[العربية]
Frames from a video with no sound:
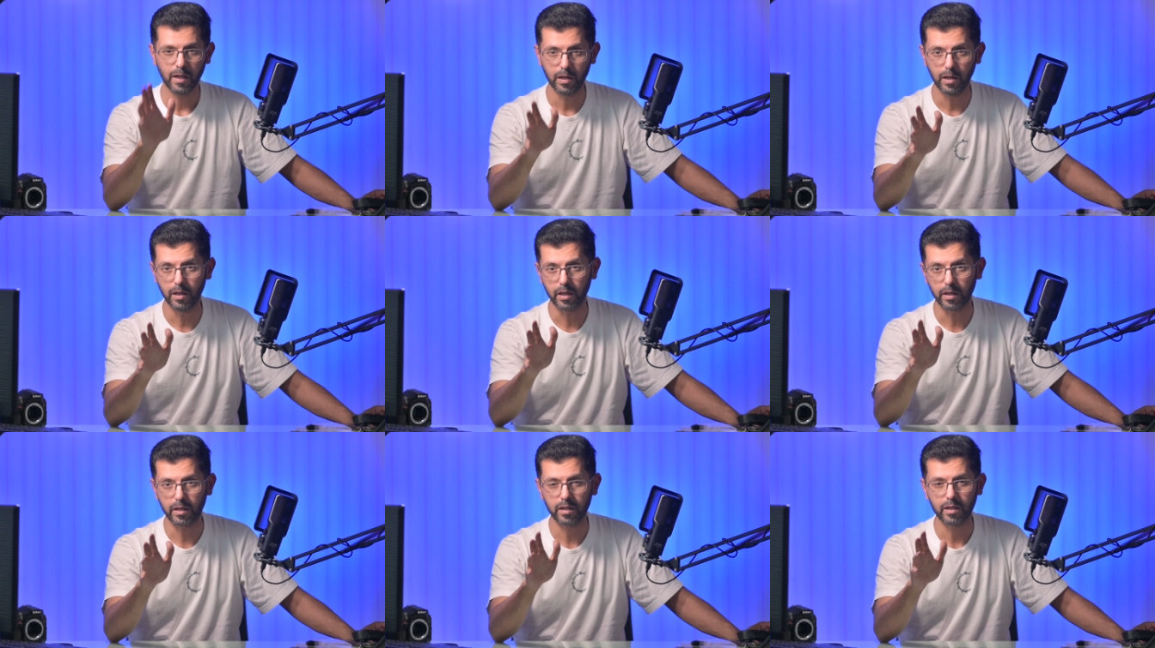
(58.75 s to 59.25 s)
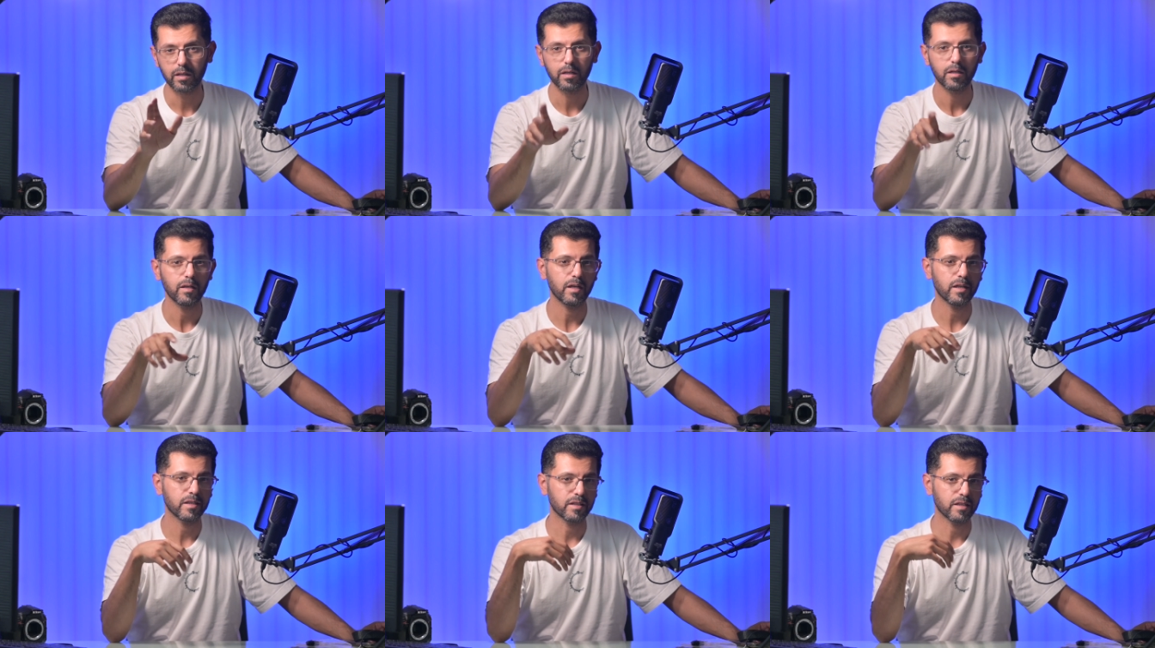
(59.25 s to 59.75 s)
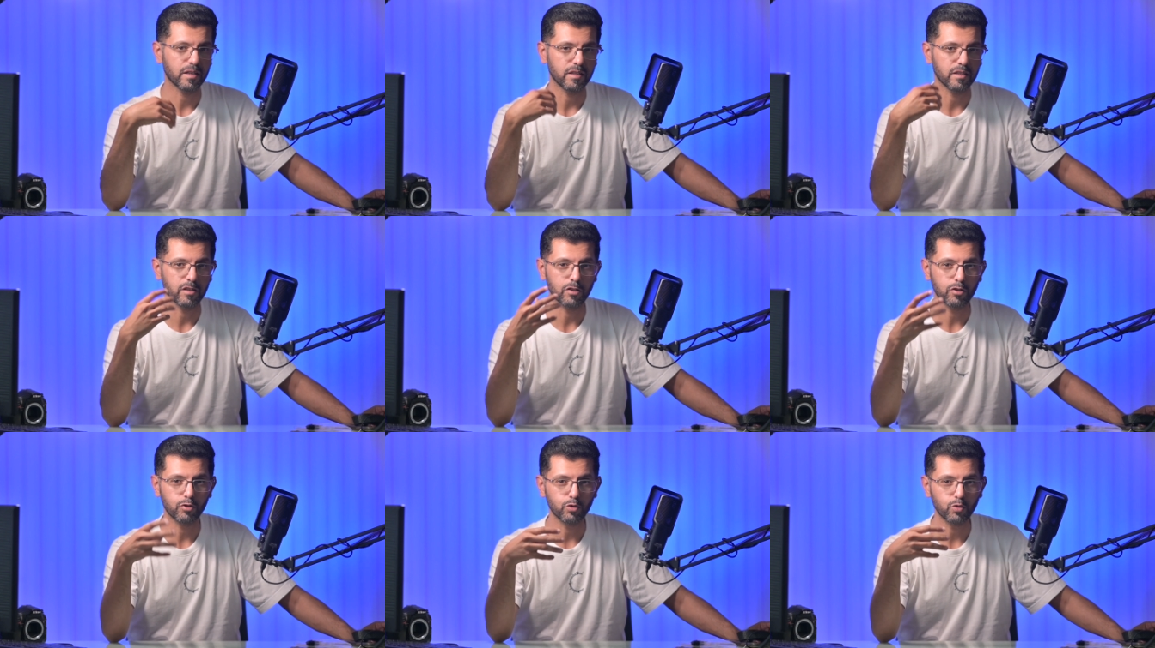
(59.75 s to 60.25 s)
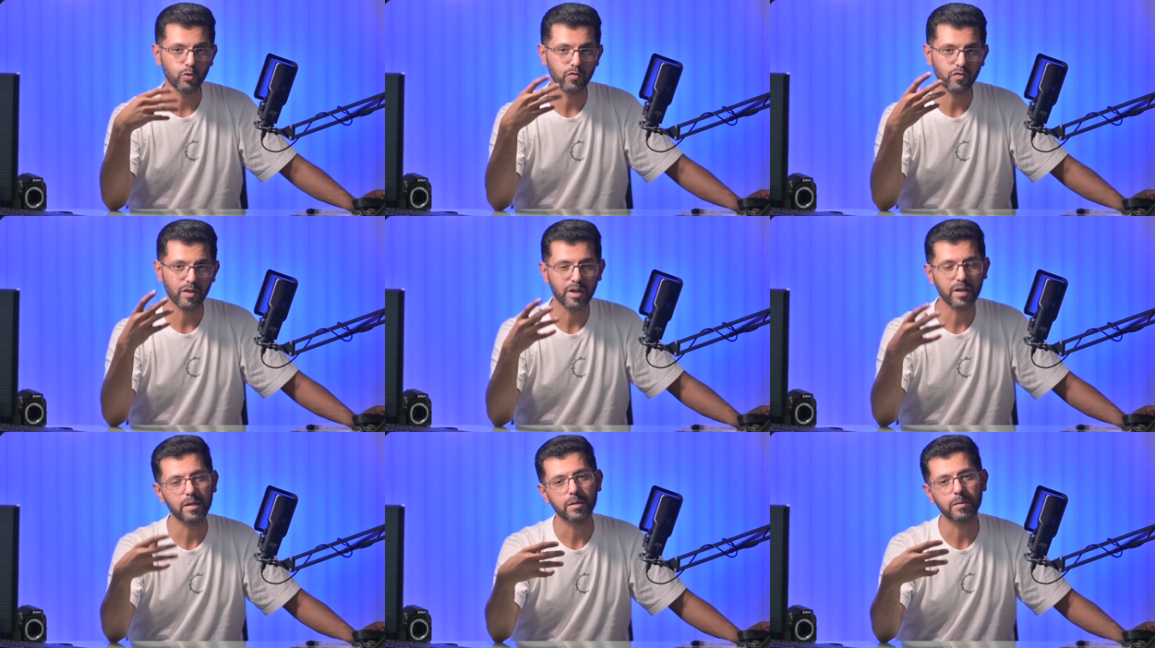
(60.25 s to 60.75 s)
لك حتى أنك
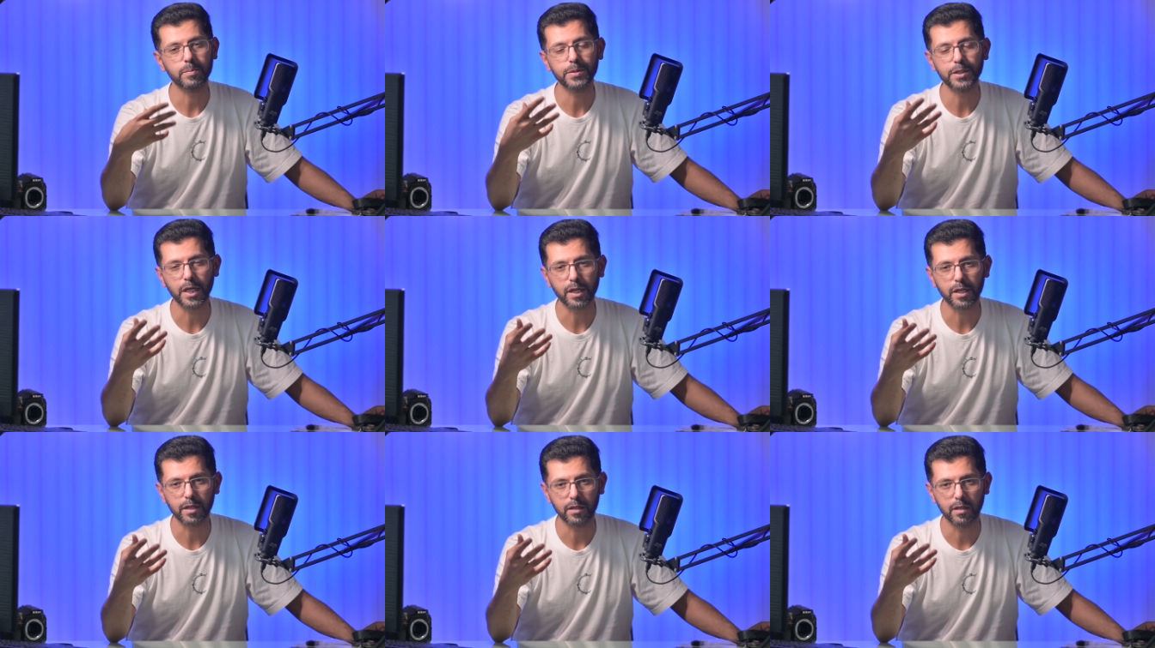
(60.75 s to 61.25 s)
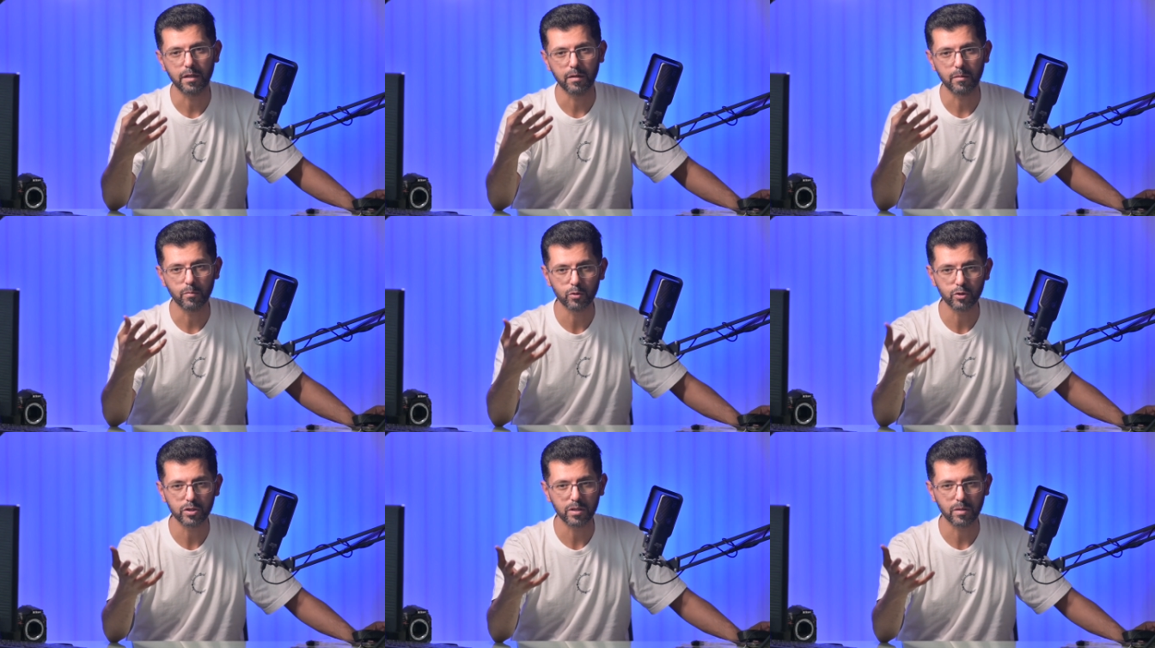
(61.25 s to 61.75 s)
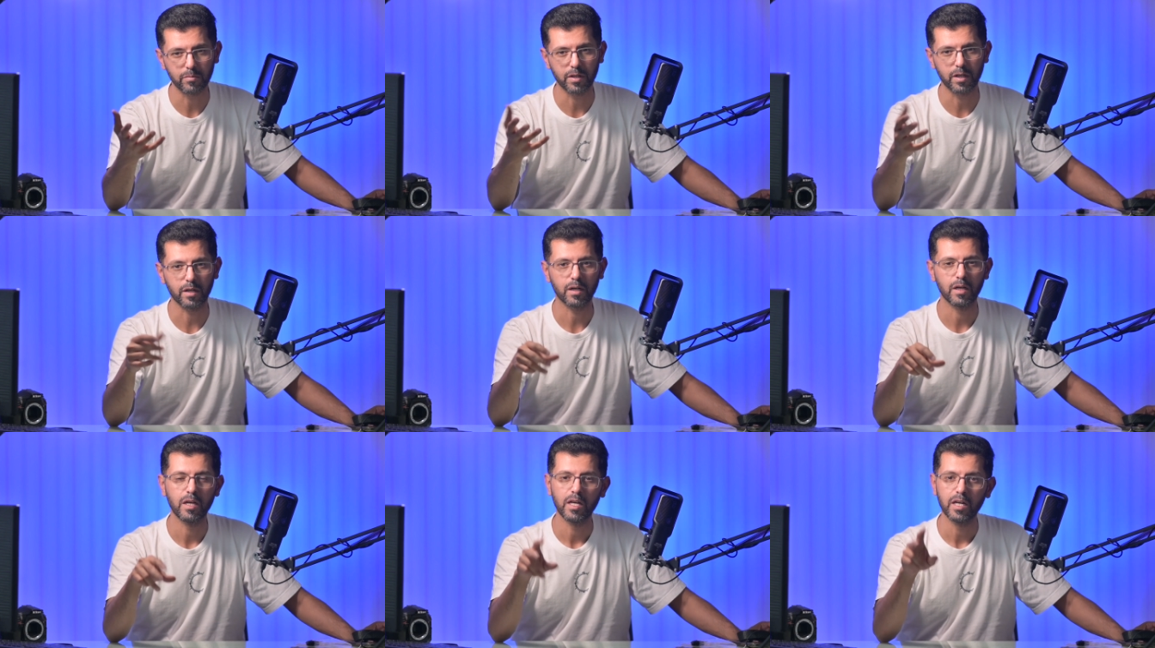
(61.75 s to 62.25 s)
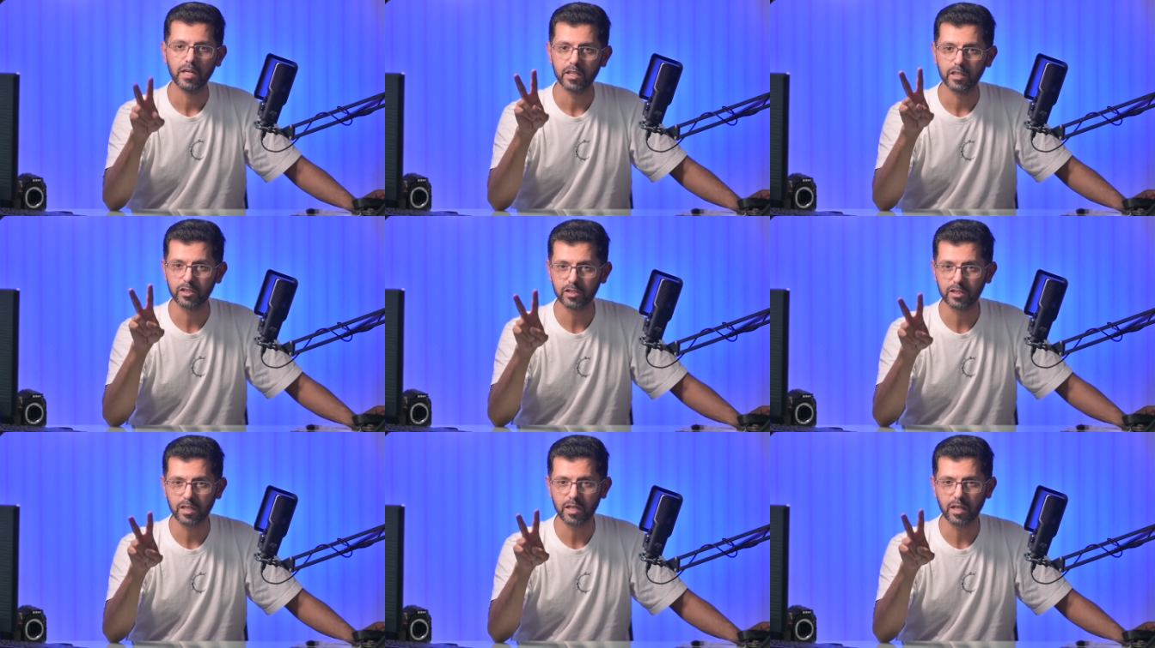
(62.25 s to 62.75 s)
تشوفها بشكل مستمر
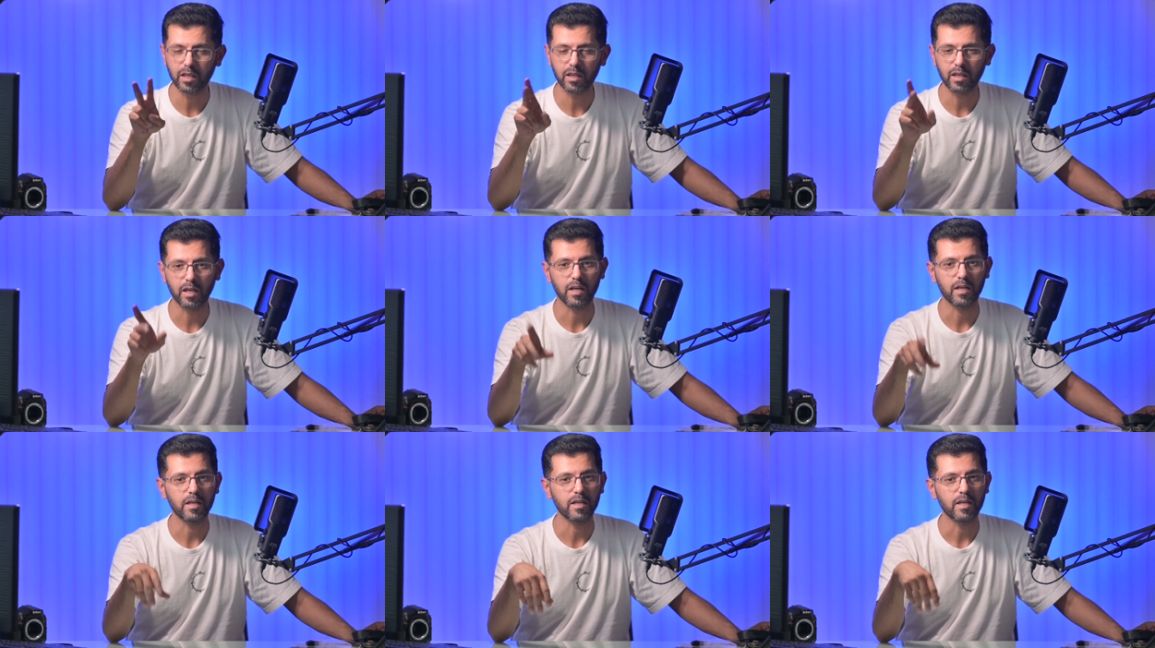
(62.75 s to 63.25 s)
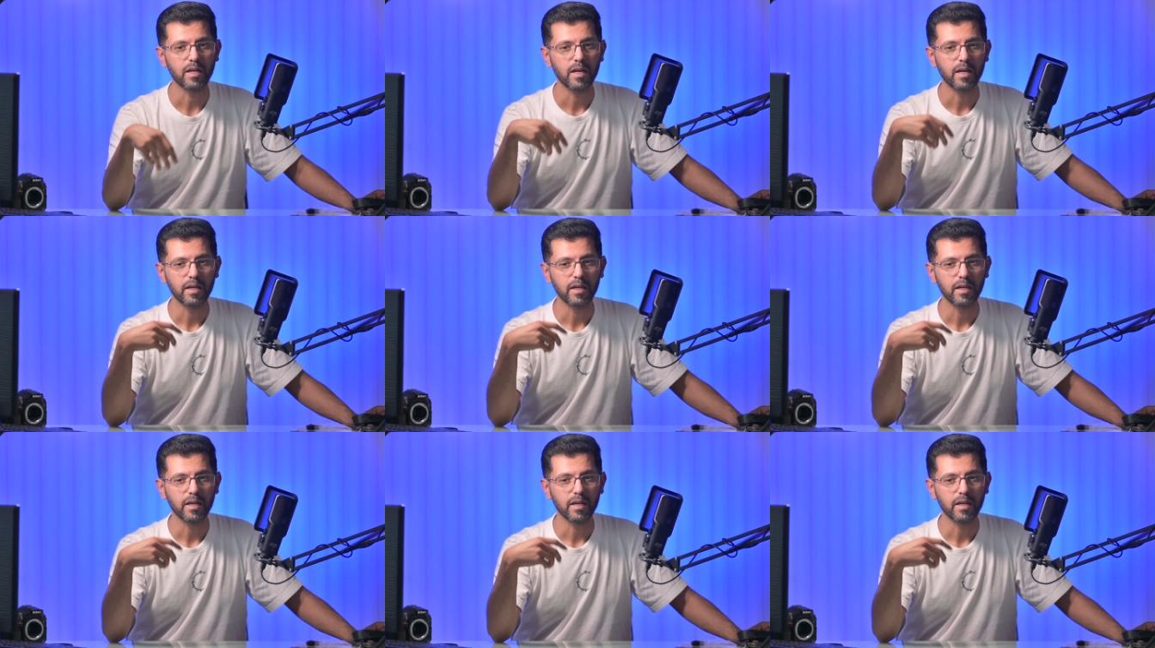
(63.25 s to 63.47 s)
الشيء الثاني